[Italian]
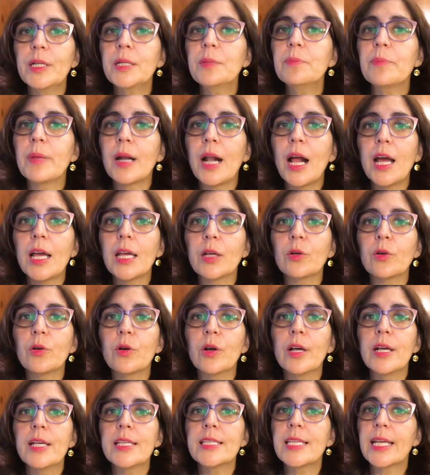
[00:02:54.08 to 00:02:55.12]
l'ebraico,
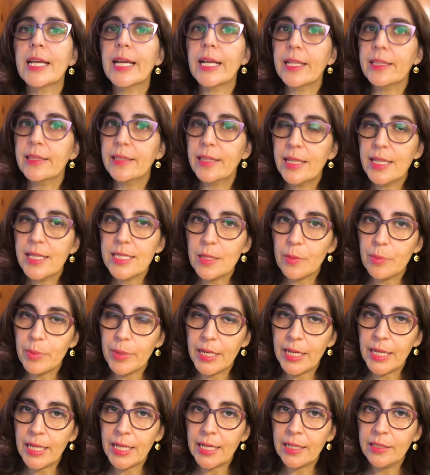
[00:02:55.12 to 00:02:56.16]
si caratterizza per
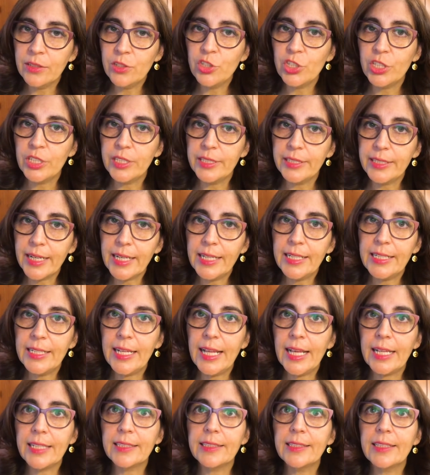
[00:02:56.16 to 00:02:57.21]
la radice di tre
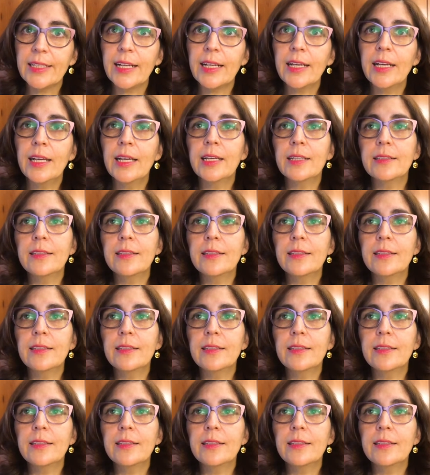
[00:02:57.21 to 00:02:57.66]
lettere